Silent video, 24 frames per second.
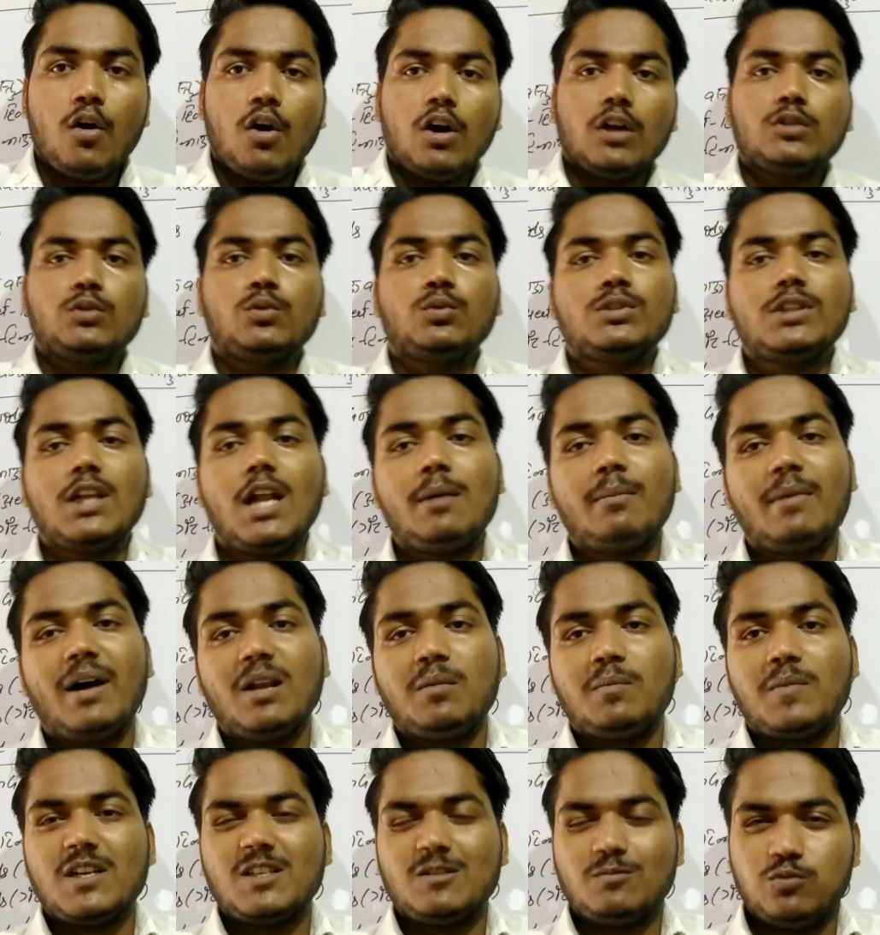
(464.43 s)
और दूसरा
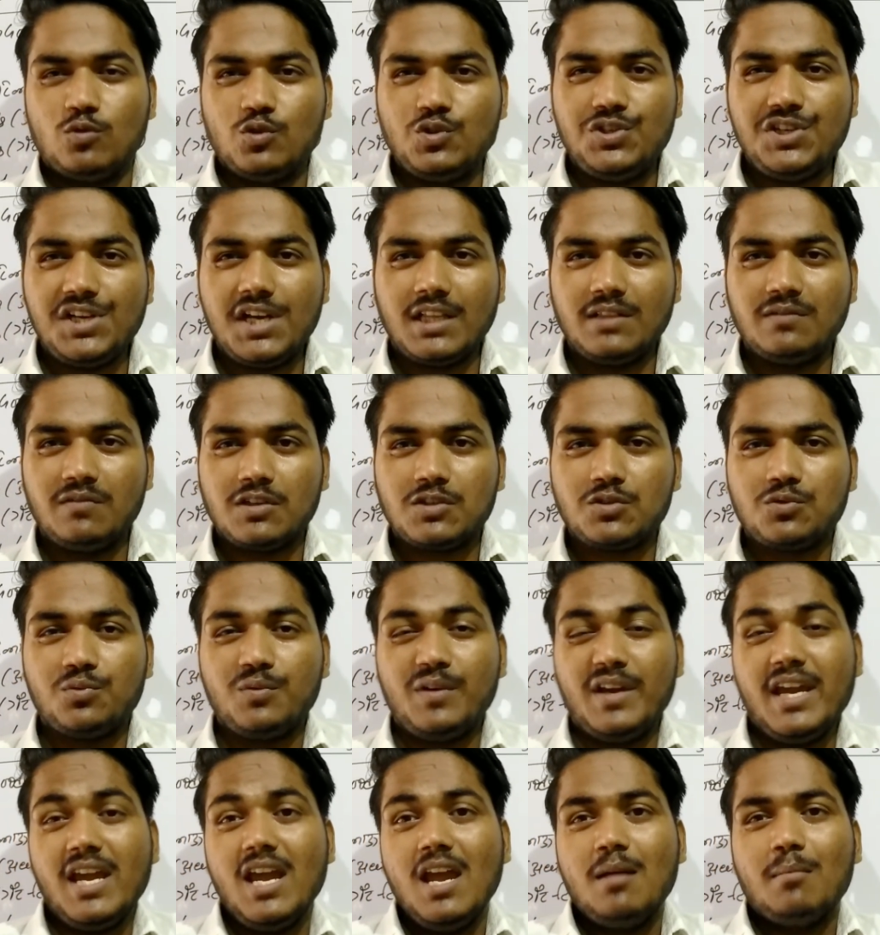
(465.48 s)
हमारे पास पूंजीगत
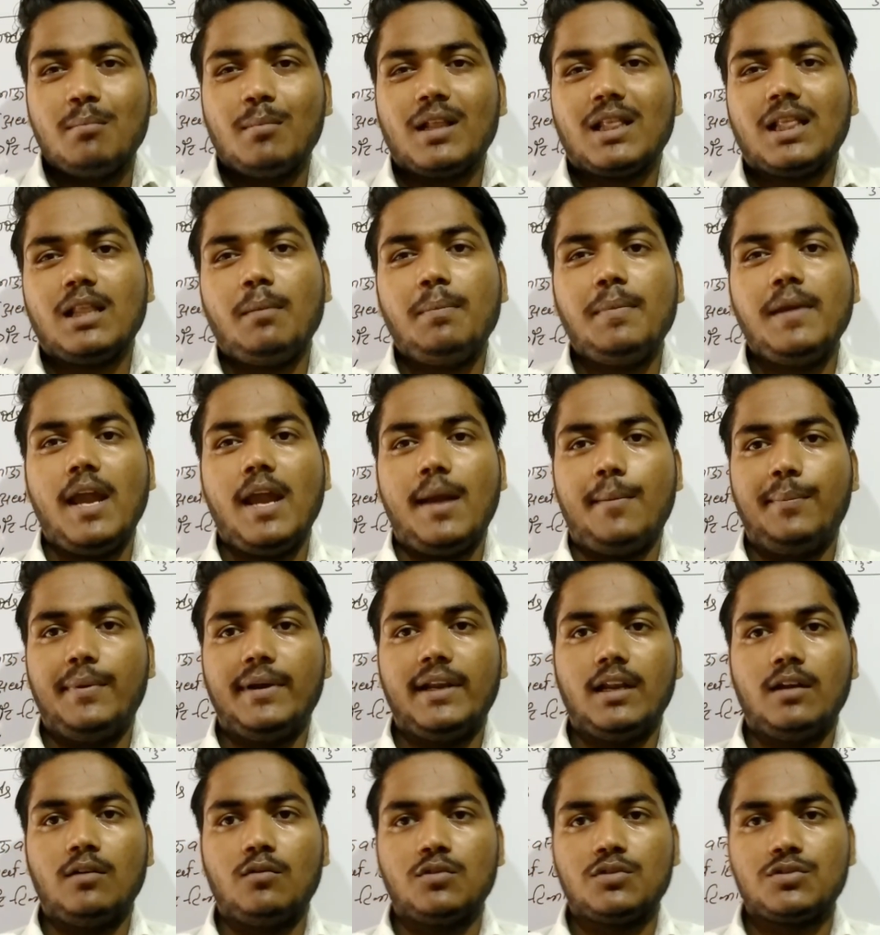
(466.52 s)
वस्तुएं मतलब
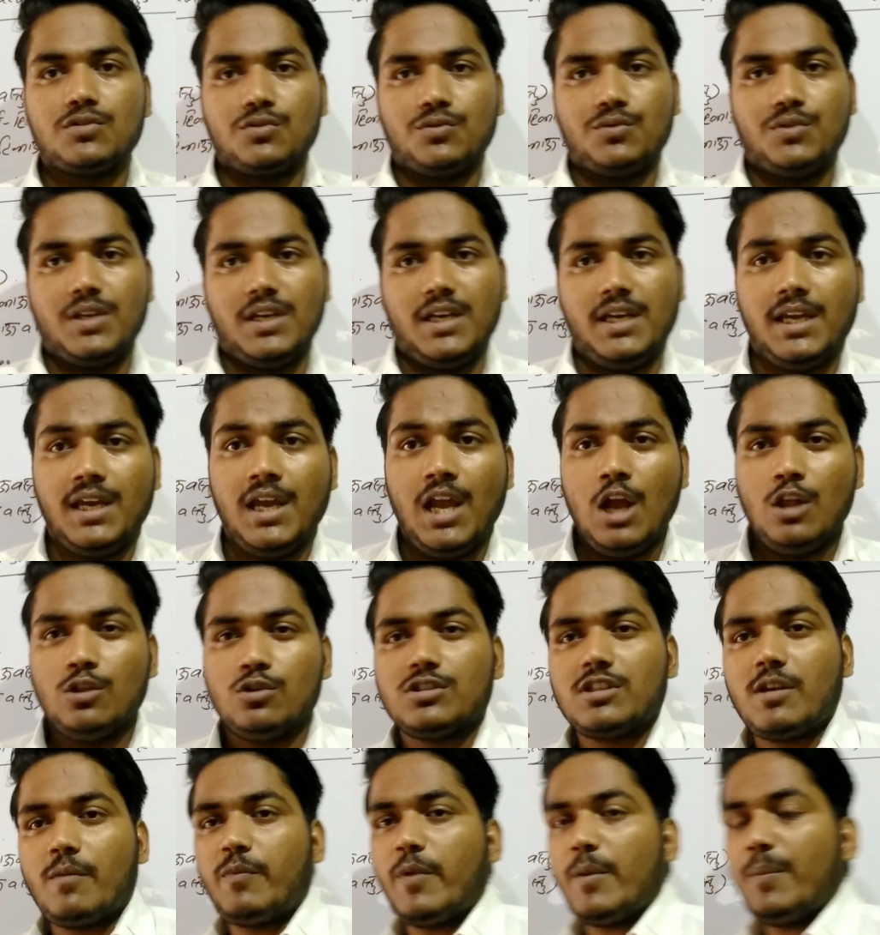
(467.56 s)
कैपिटल गुड्स होते हैं
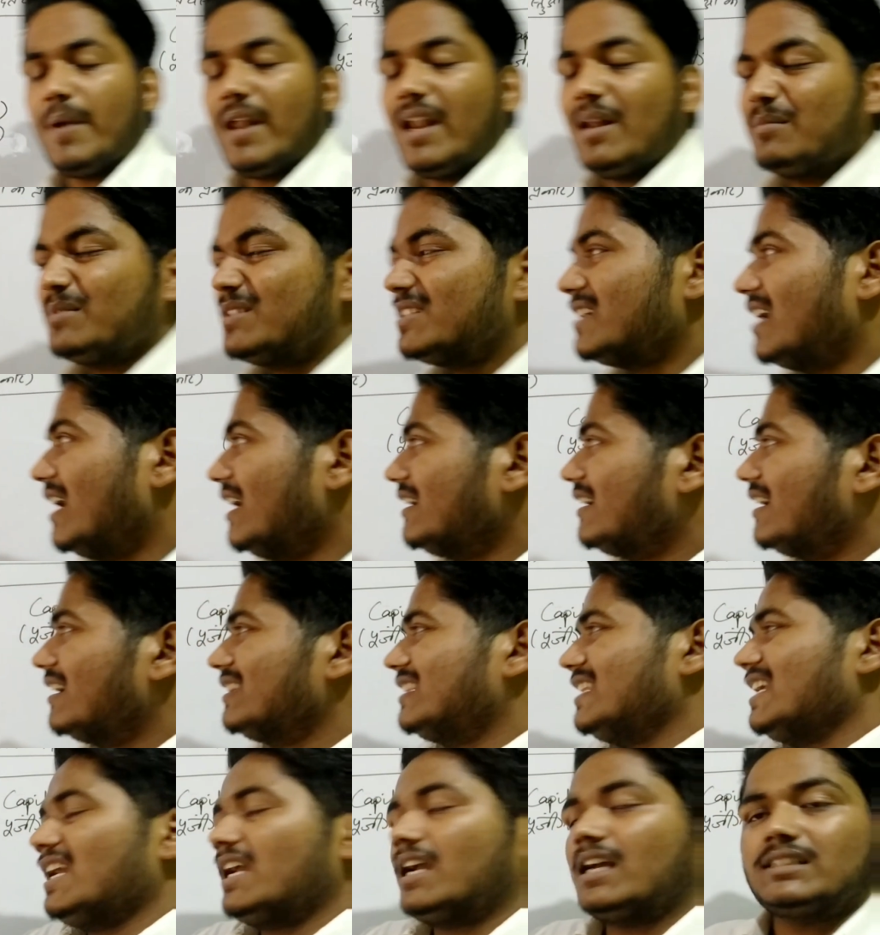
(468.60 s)
तो सबसे पहले हम स्टार्ट
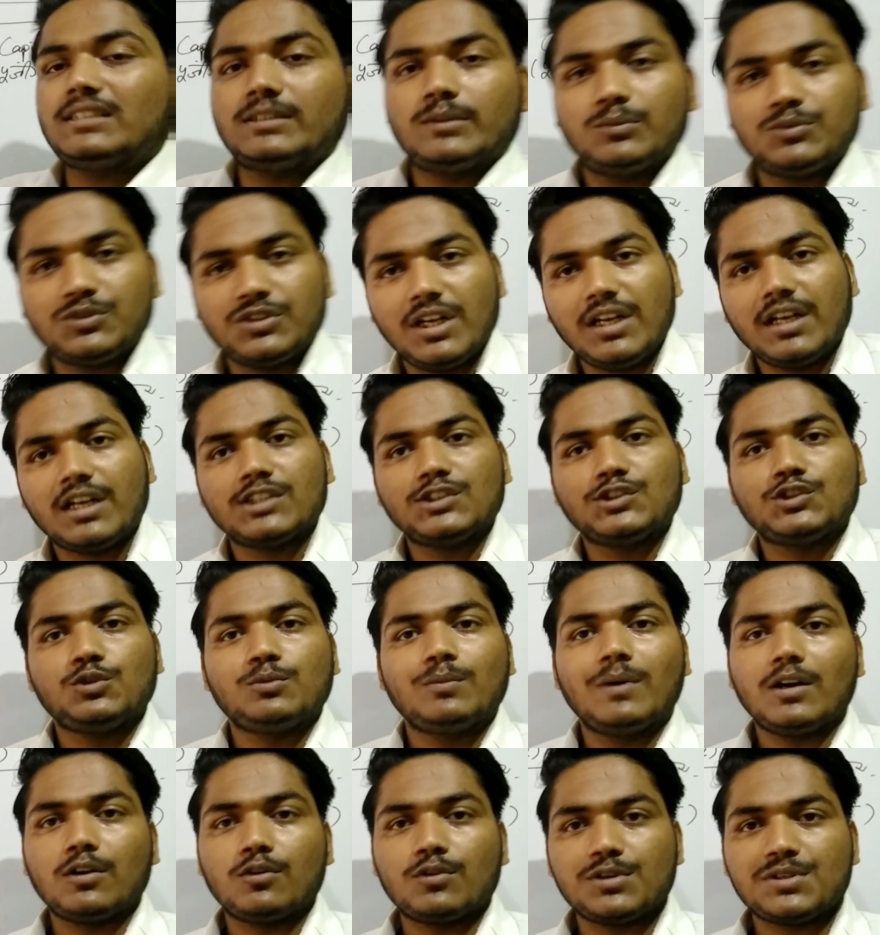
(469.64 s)
करते हैं कंजम्पशन
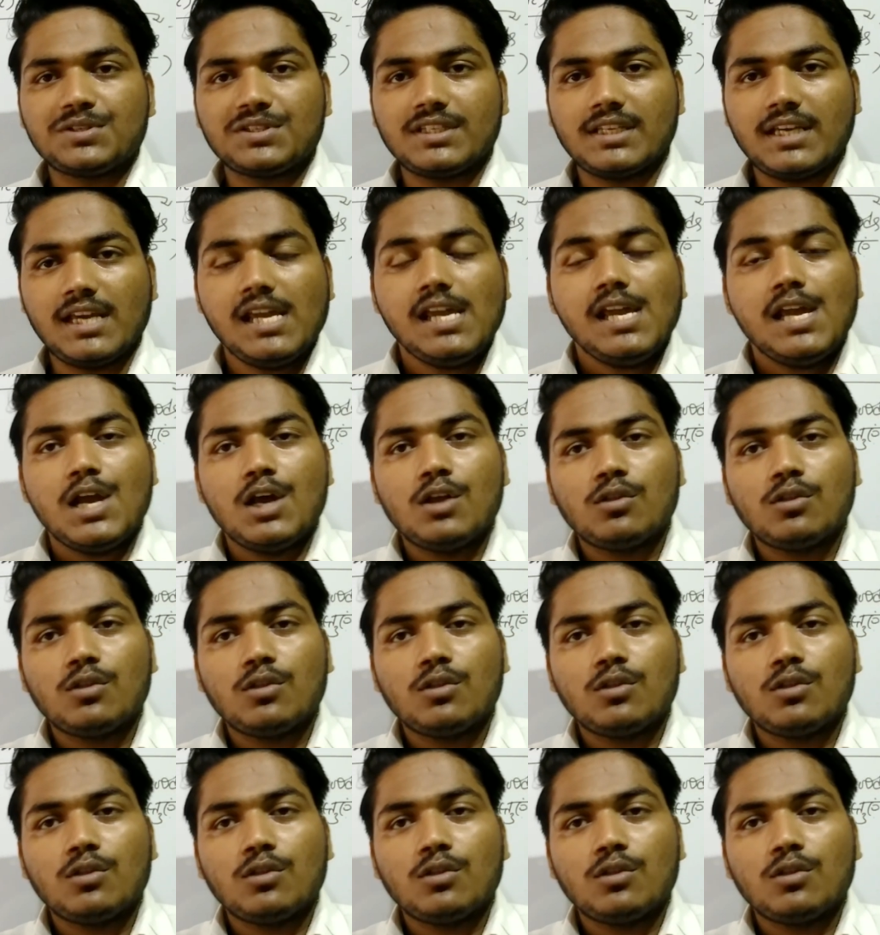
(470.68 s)
कंज्यूमर गुड्स से